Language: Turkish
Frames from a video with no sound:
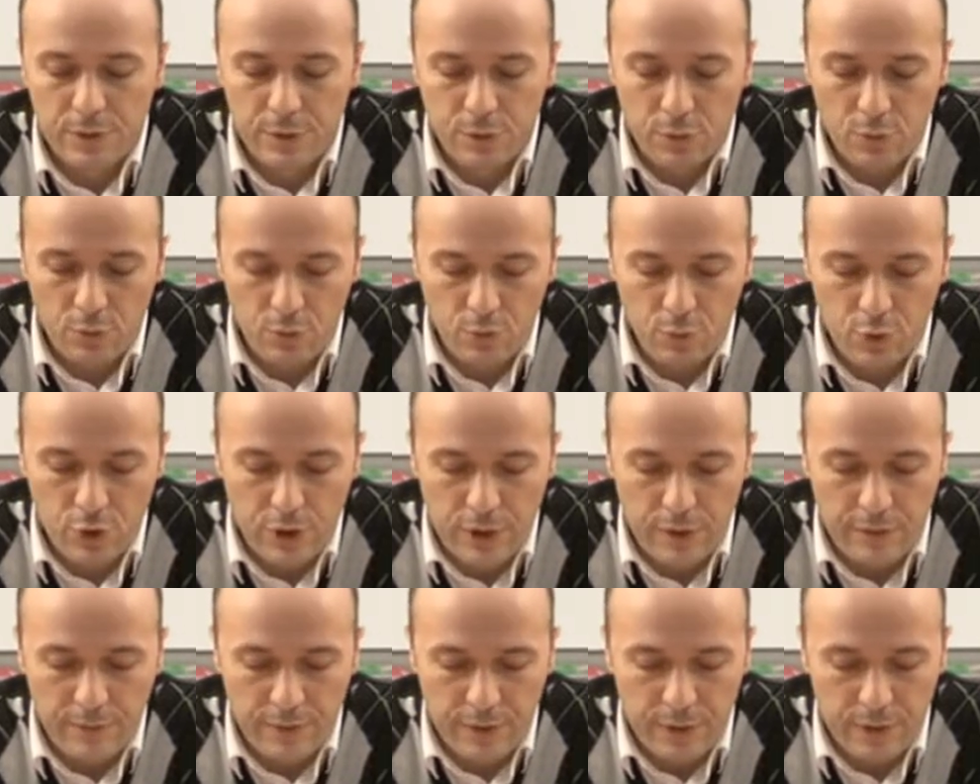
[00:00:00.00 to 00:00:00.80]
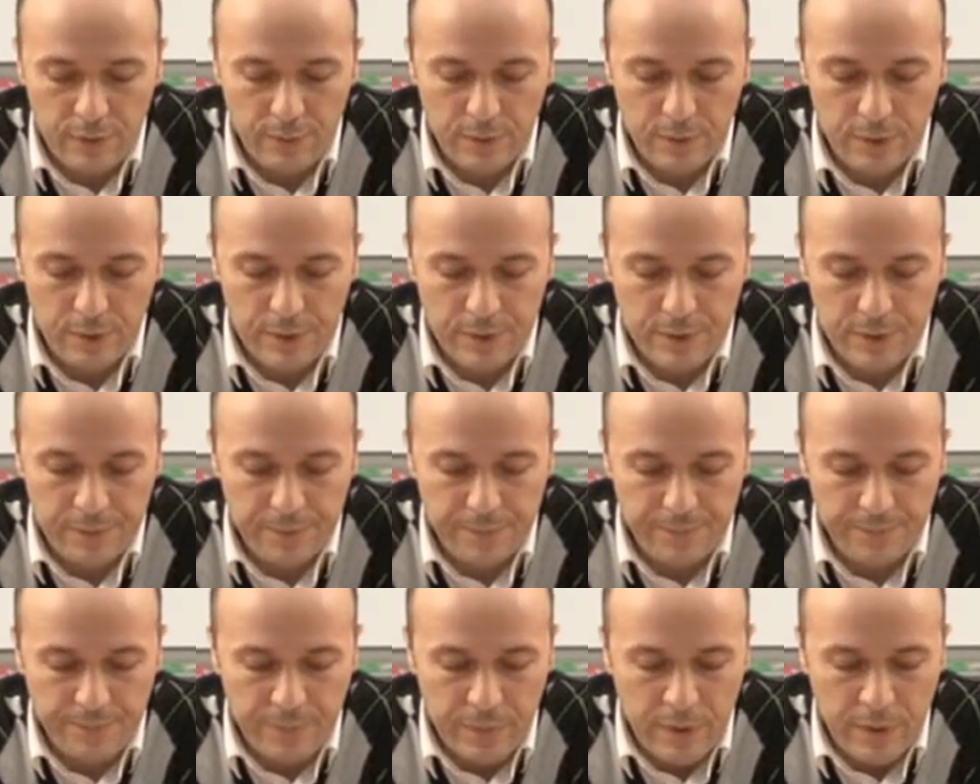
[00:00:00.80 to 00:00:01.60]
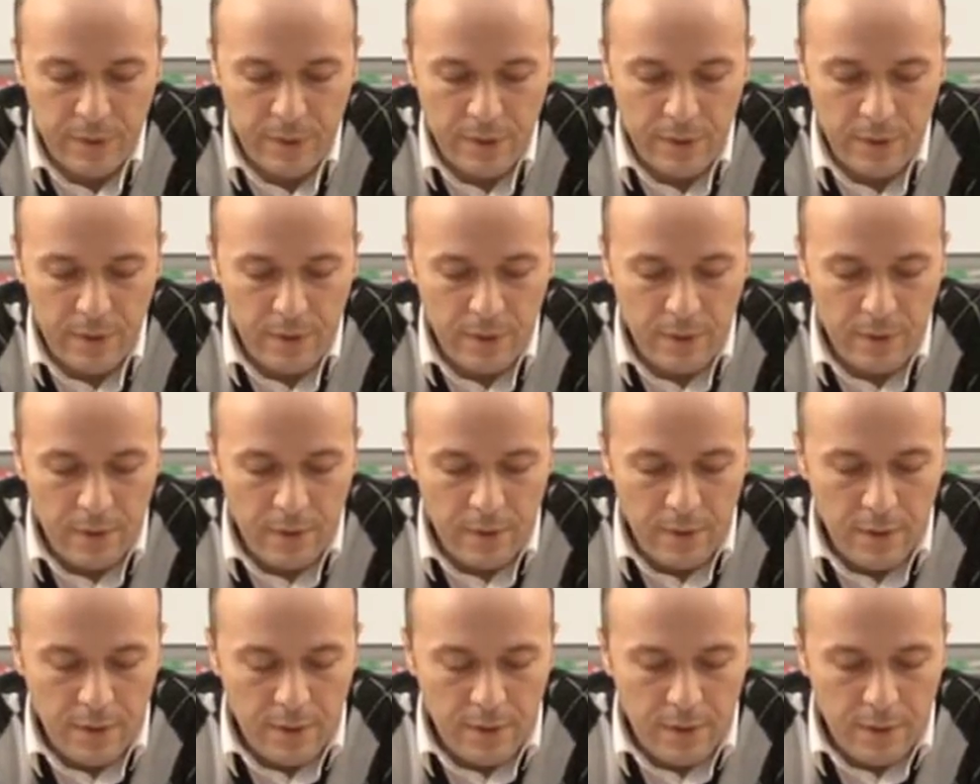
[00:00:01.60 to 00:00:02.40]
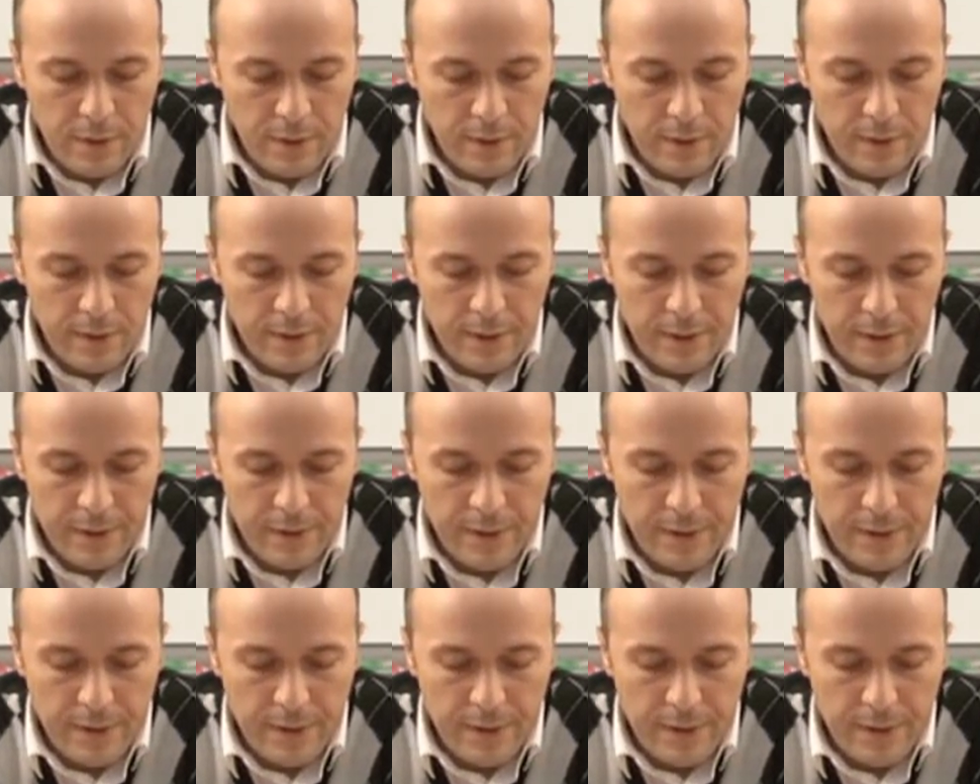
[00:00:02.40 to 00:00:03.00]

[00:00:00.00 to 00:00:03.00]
e, sonuca varabiliriz. E,